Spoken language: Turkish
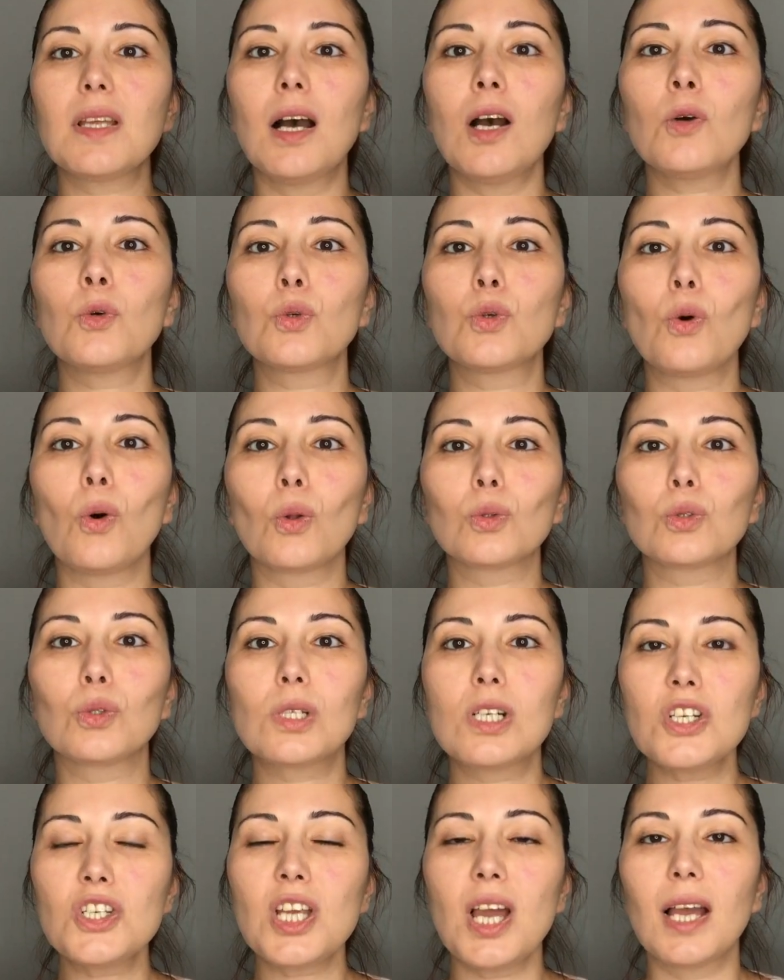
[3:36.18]
daha kuru
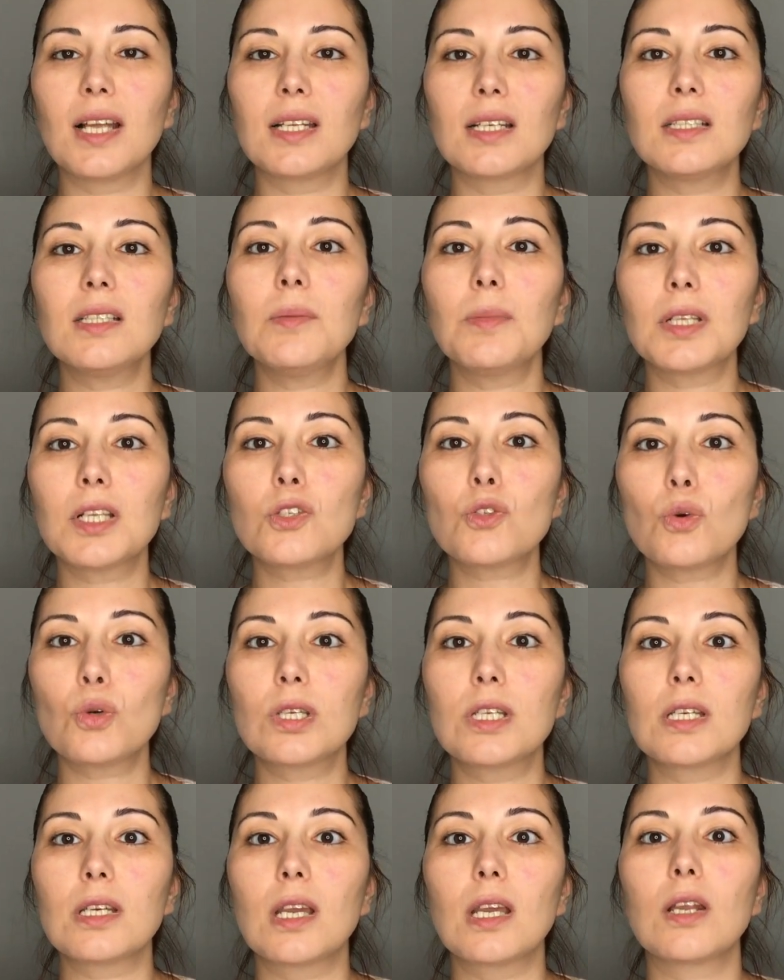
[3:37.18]
olduğu kış aylarında bana
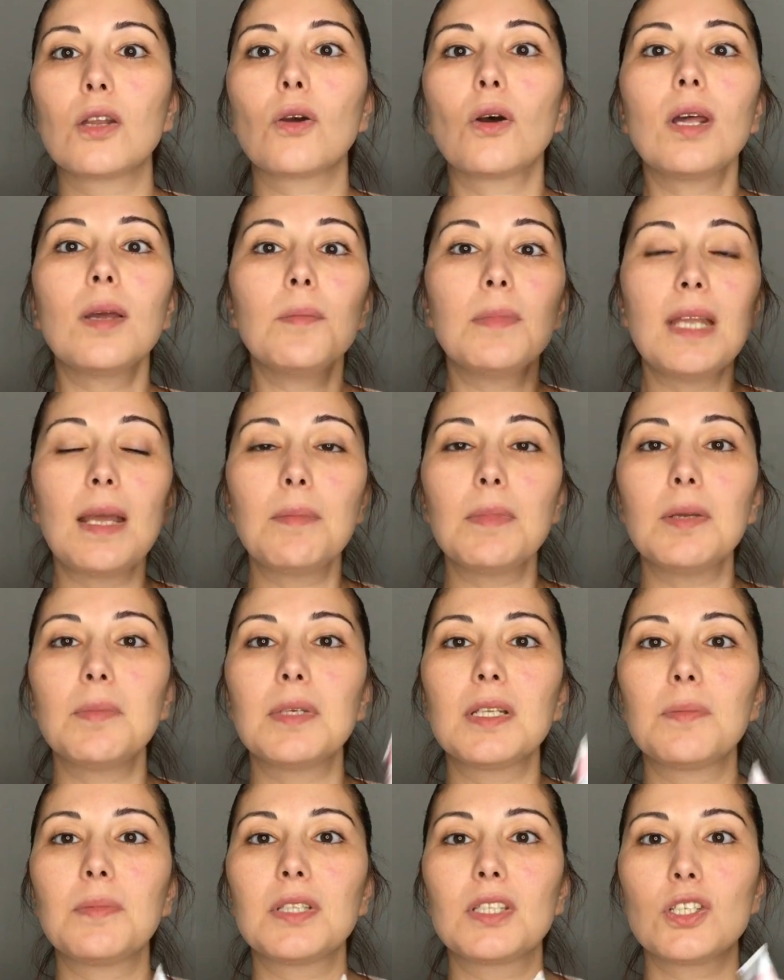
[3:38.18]
çok iyi geliyor. Hem nemli
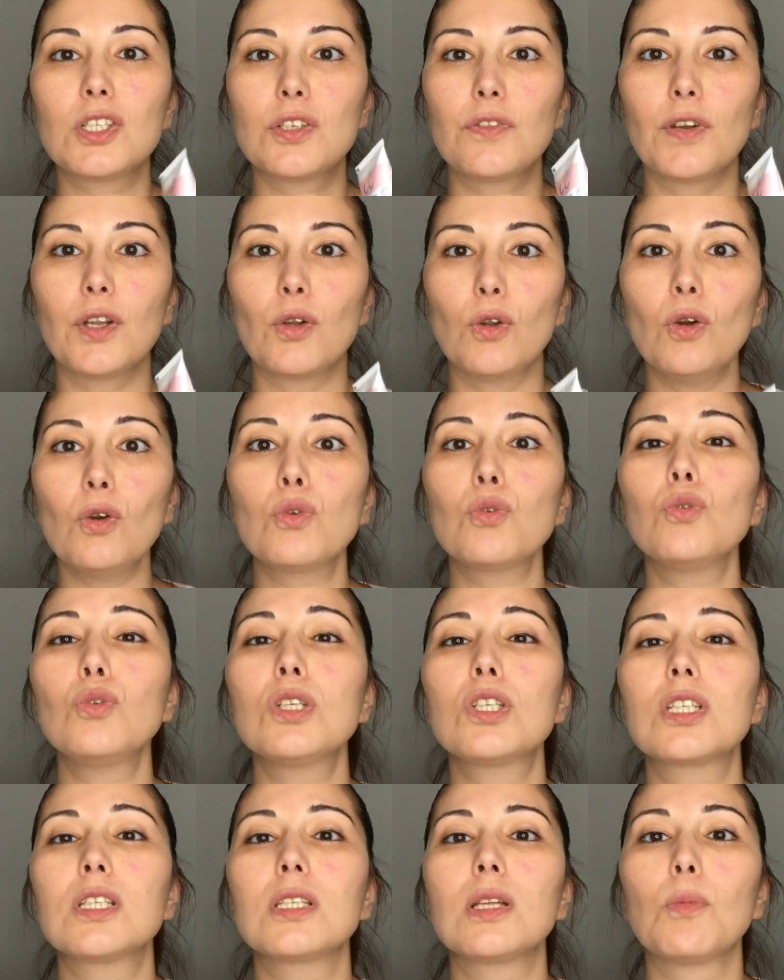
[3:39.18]
bir bitiş veriyor, gün
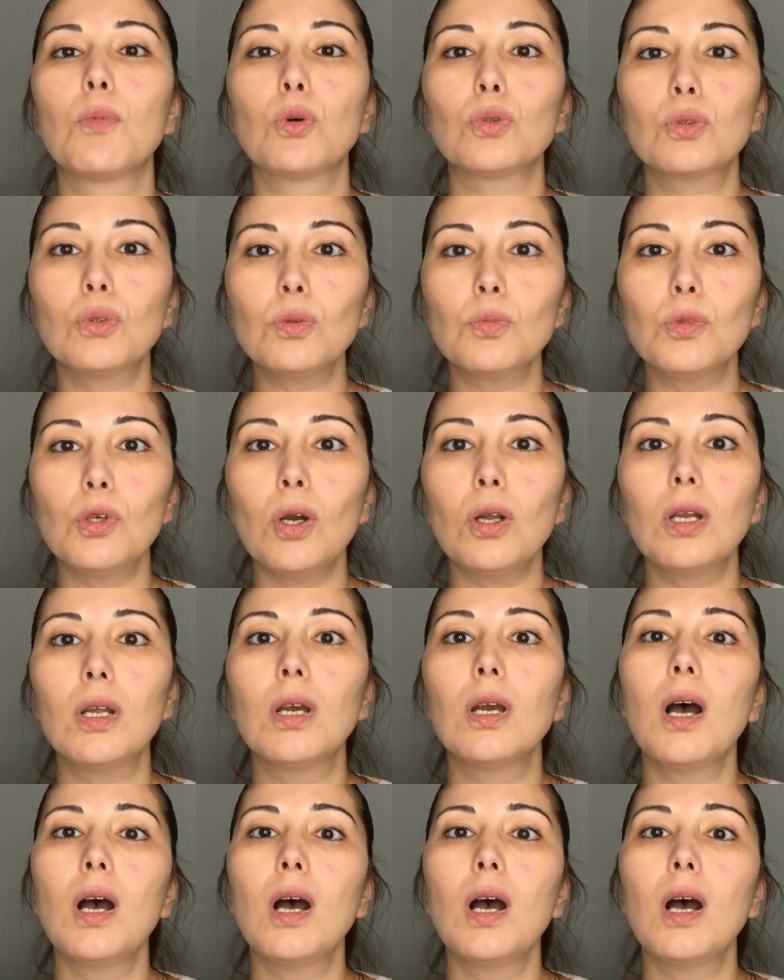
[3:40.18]
içinde bozulmuyor.